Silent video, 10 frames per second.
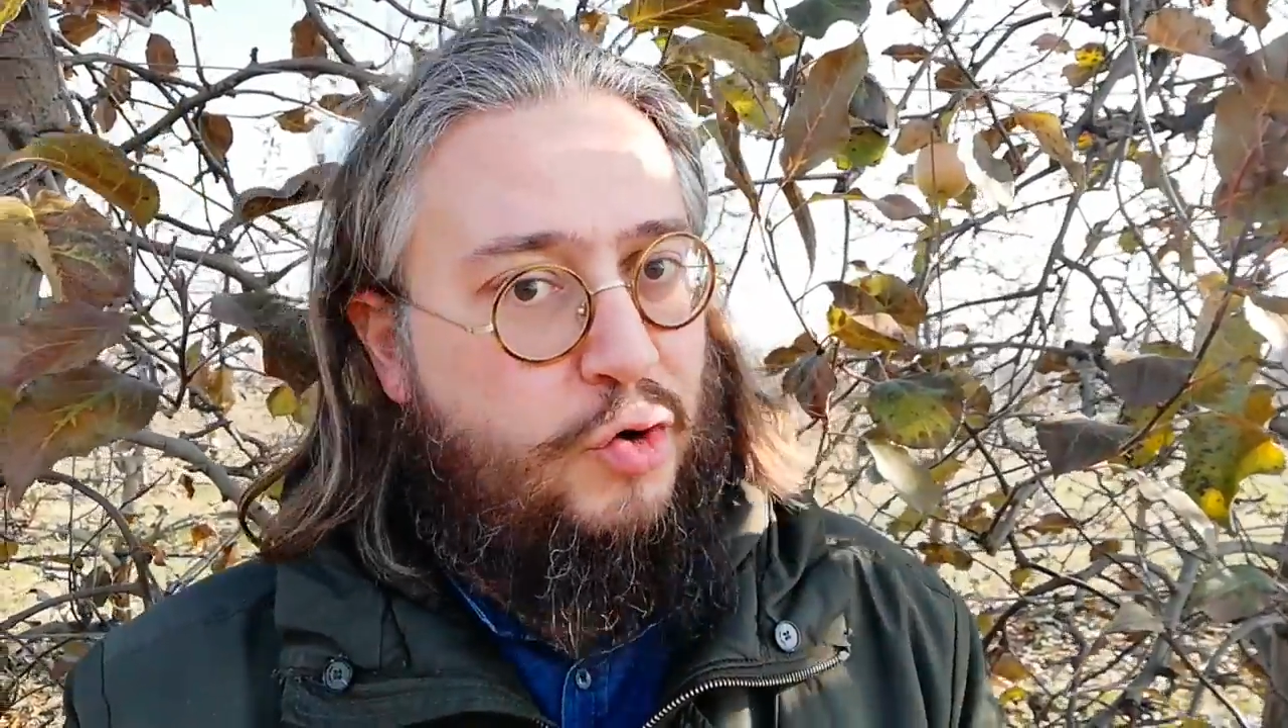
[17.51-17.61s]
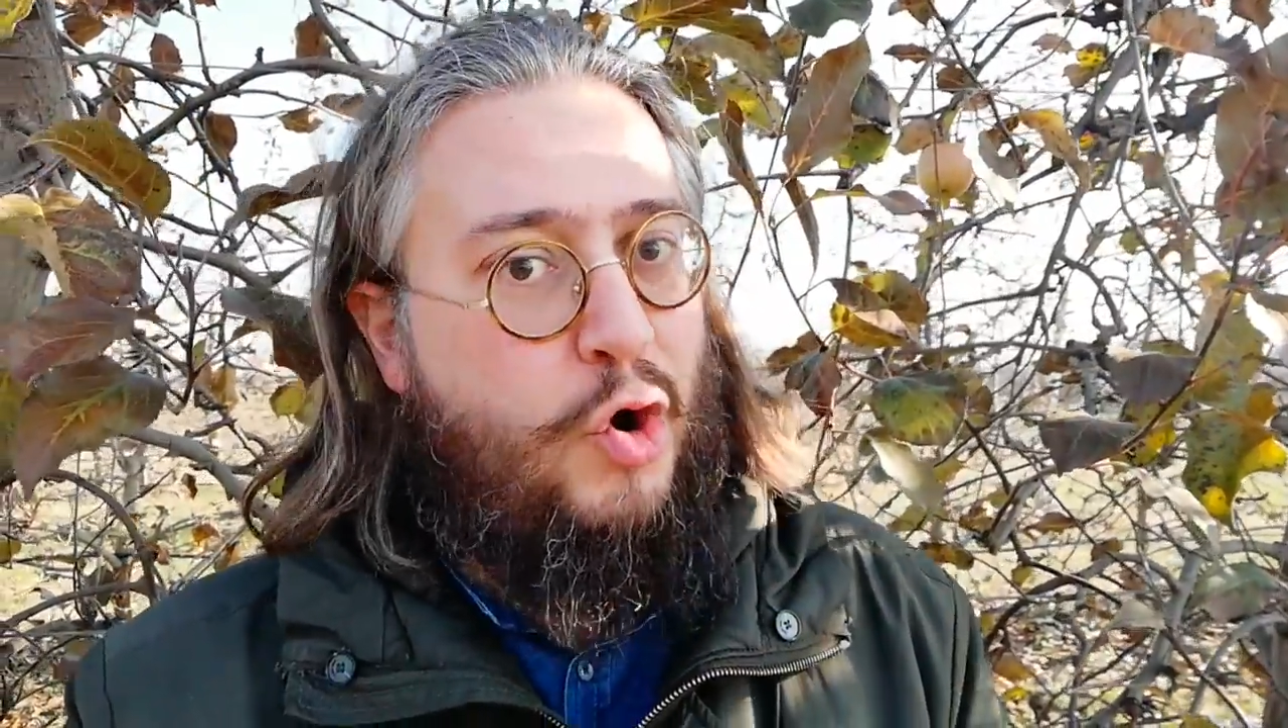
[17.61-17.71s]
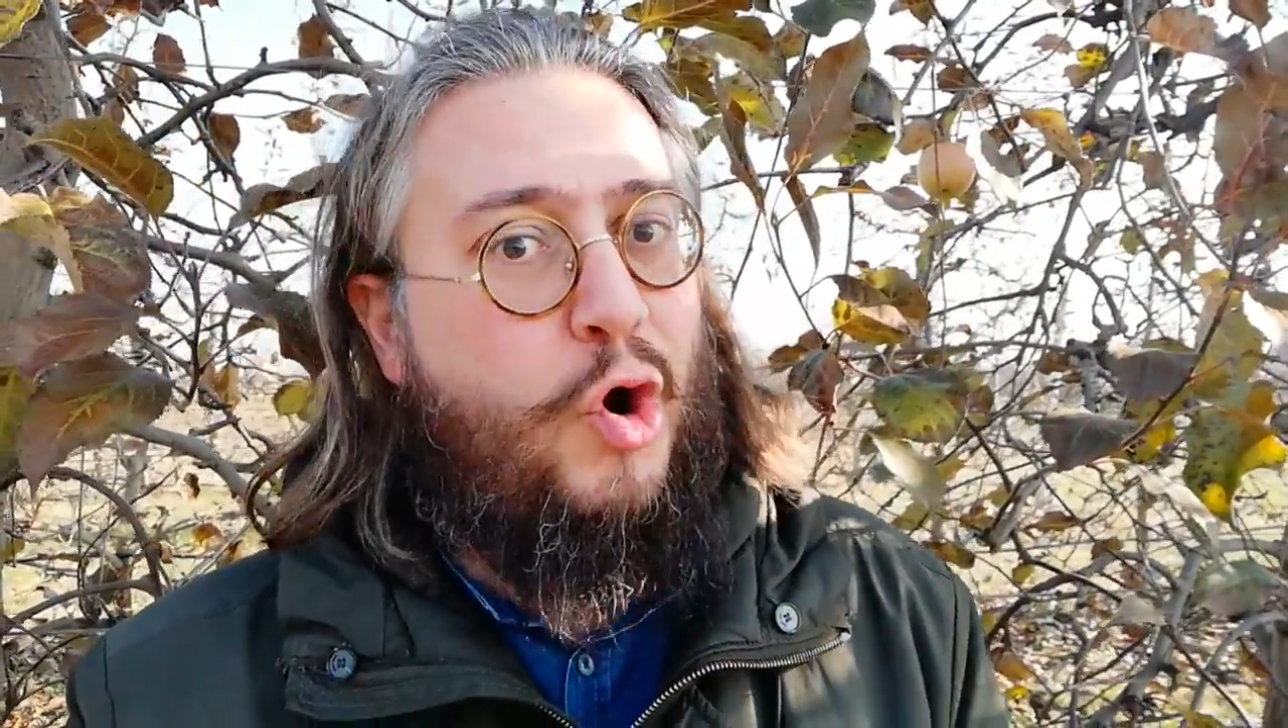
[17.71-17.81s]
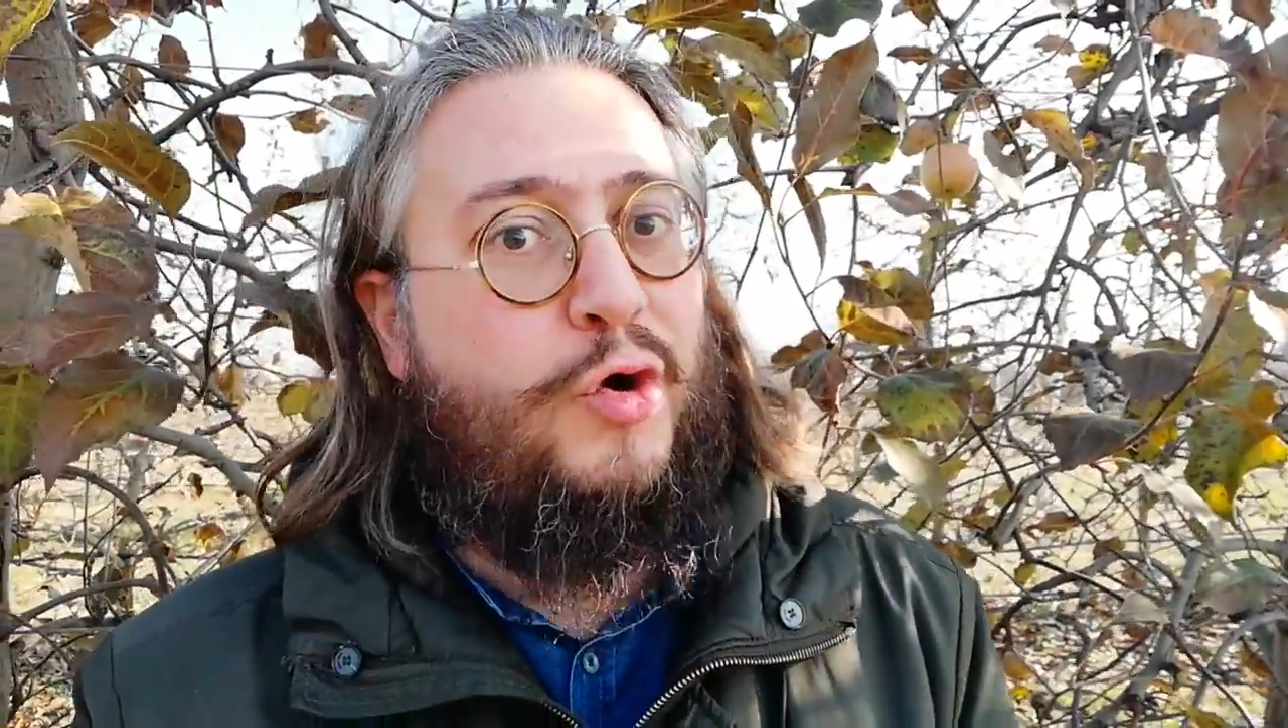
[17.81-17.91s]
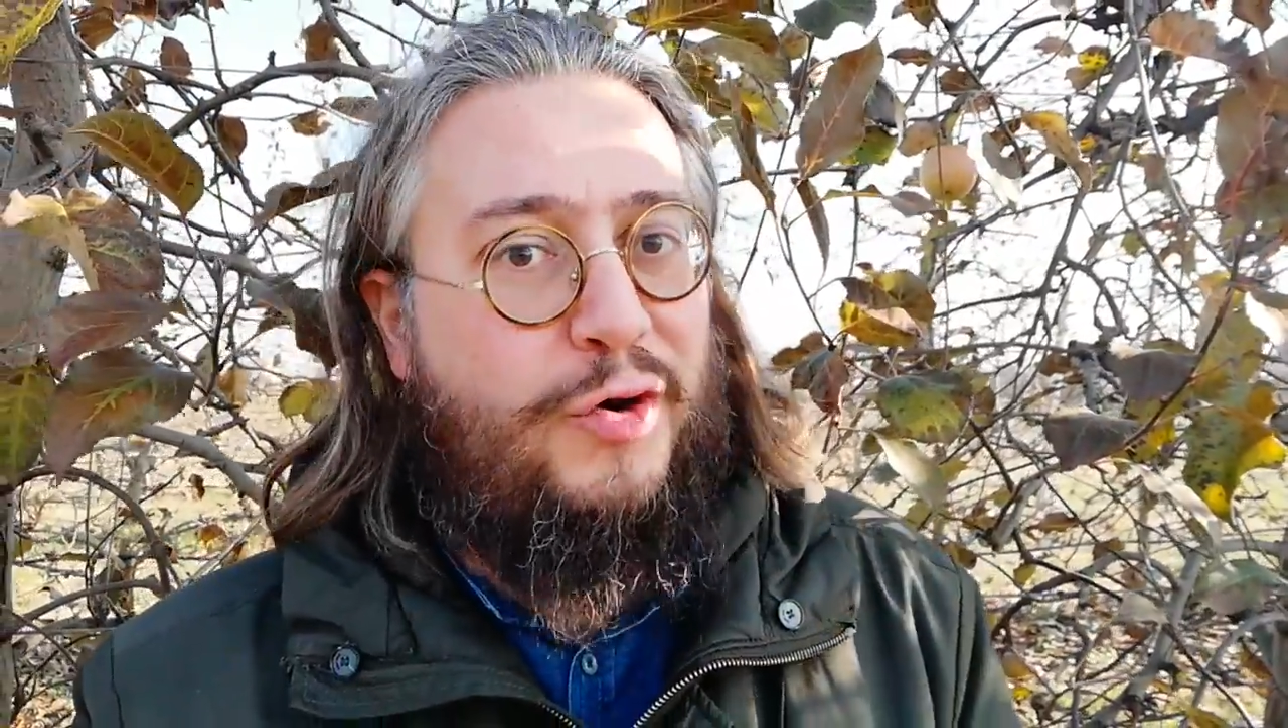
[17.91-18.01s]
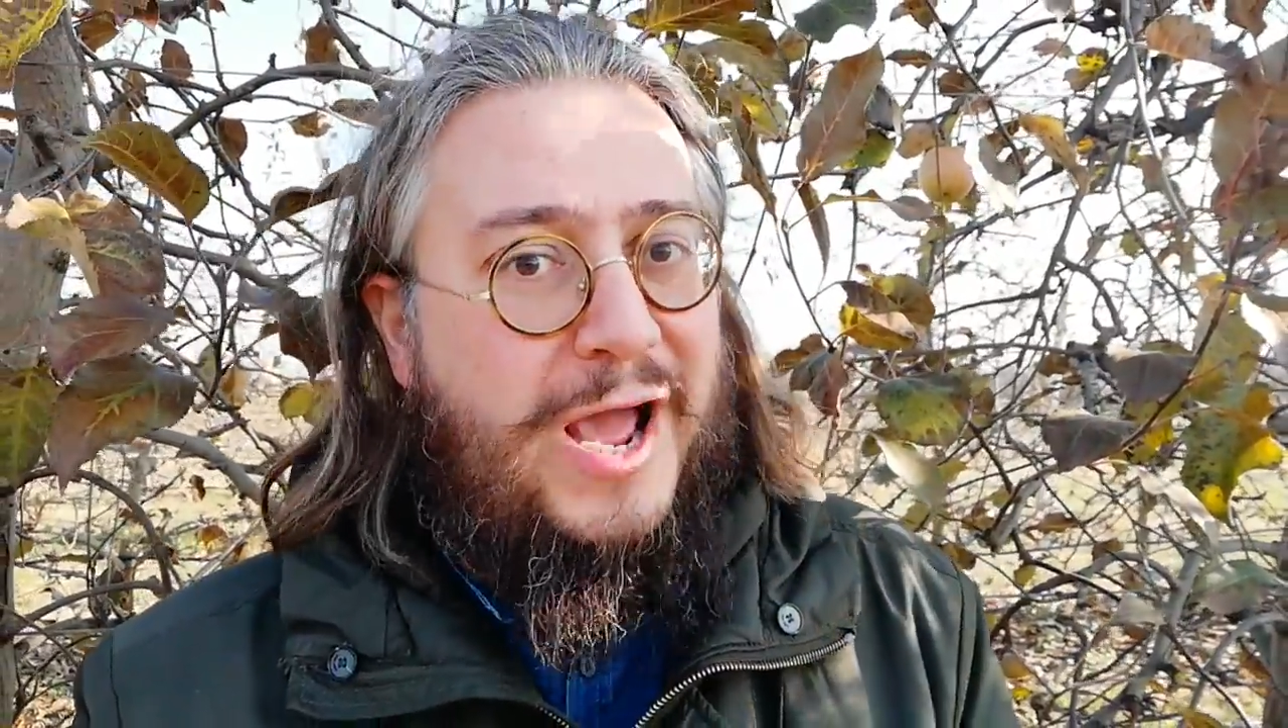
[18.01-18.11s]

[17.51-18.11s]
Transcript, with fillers: non eh,